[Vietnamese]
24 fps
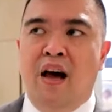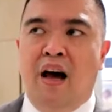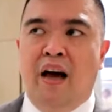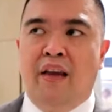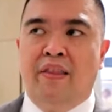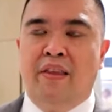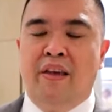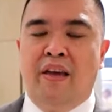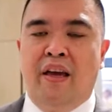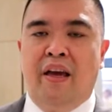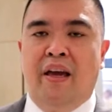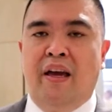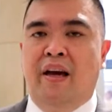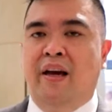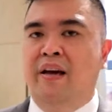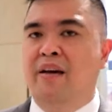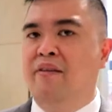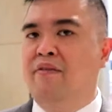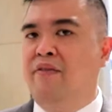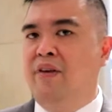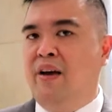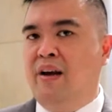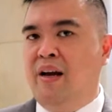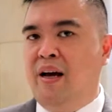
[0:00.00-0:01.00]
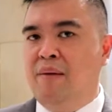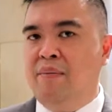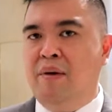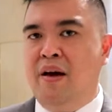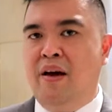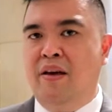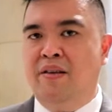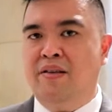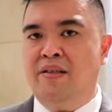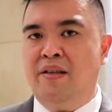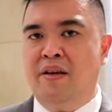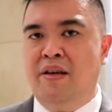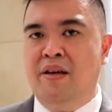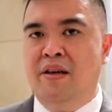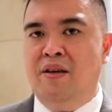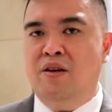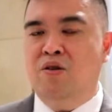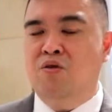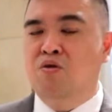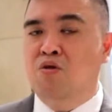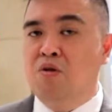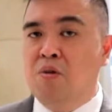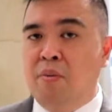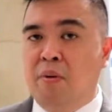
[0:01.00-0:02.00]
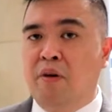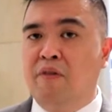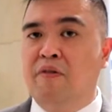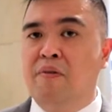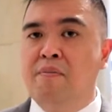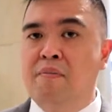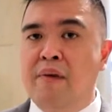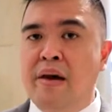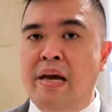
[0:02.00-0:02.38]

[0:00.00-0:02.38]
I think AIA Việt Nam has a group of